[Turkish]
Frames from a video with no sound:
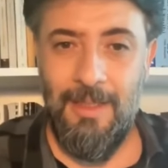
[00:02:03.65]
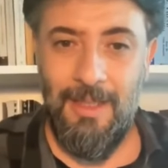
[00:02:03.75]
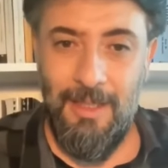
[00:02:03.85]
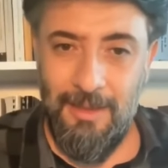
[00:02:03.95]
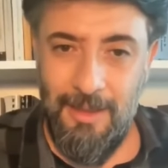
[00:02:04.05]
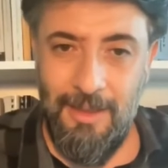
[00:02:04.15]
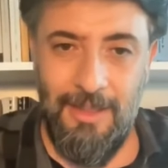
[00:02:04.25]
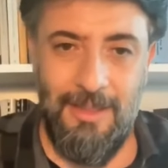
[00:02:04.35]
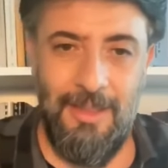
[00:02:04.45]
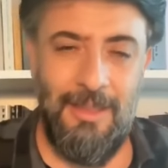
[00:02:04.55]
Dikkat
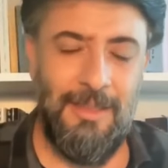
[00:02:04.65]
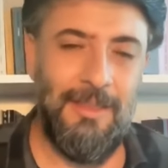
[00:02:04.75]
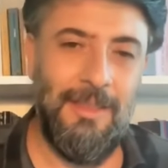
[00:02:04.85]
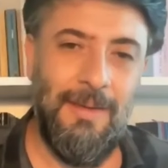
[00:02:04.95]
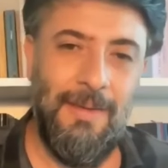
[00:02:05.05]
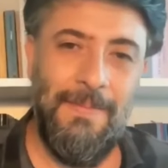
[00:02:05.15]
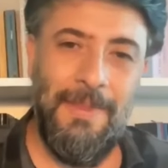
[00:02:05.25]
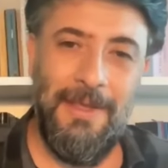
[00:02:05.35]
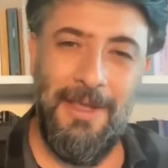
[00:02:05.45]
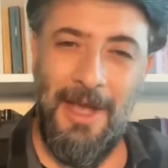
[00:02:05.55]
ederseniz
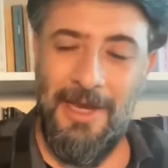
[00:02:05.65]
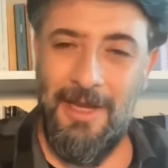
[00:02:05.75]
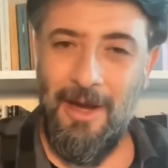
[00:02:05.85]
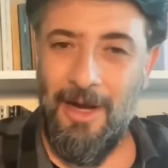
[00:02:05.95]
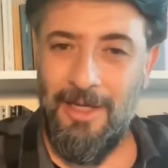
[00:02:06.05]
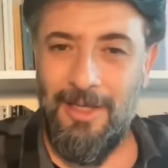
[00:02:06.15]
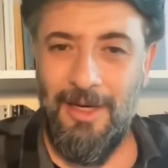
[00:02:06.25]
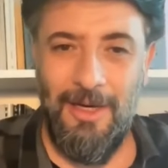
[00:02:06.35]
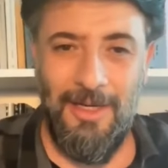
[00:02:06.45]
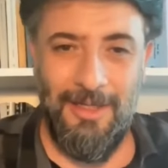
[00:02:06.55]
yani aydan
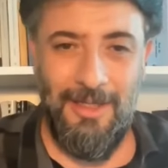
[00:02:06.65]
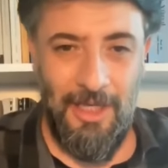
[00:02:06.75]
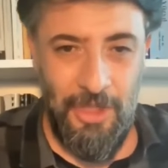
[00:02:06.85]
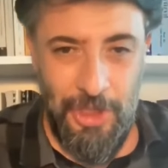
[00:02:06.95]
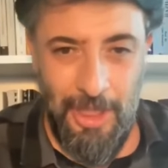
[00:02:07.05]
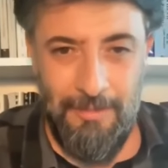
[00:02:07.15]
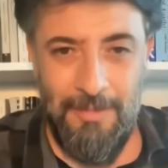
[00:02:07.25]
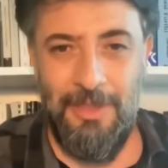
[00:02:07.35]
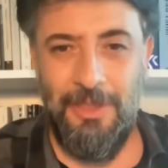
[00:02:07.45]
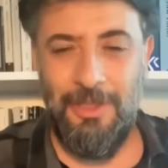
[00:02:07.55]
aya değişen
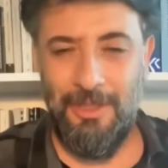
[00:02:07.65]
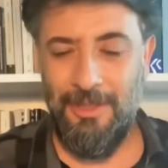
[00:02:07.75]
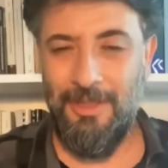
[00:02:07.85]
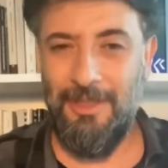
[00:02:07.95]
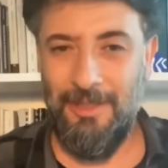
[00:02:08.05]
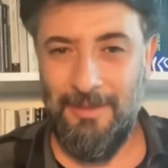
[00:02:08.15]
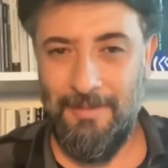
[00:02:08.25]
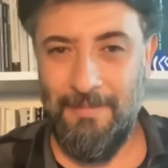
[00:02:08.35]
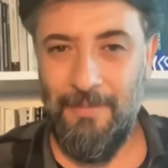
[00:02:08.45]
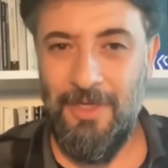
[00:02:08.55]
bir e,
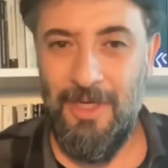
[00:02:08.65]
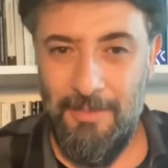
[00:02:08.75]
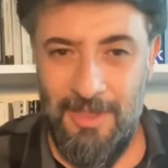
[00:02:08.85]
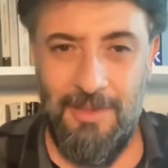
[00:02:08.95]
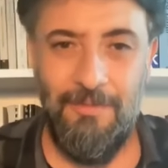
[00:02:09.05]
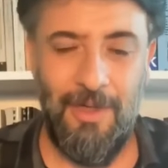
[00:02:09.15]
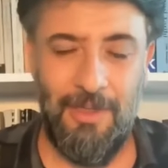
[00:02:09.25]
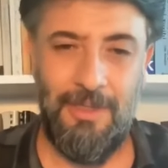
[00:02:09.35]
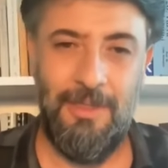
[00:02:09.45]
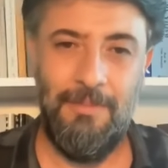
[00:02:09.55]
dinamizm
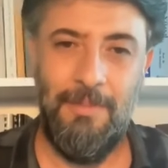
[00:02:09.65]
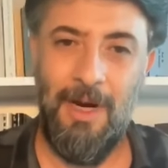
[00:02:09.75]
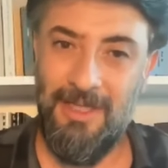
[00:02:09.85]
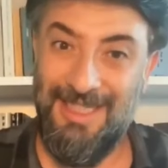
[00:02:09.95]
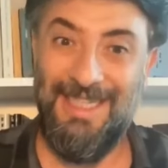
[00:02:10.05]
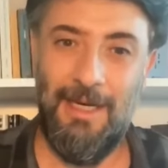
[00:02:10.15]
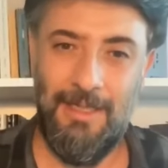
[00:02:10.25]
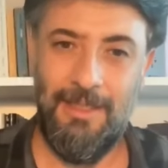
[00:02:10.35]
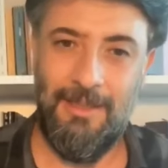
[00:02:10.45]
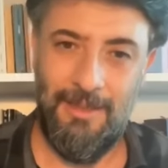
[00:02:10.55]
var parti
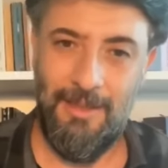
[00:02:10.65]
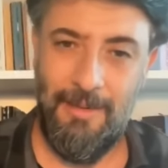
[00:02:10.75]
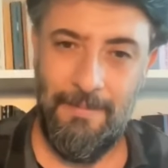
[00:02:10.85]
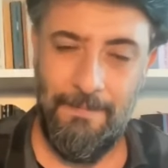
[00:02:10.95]
siyasetinde.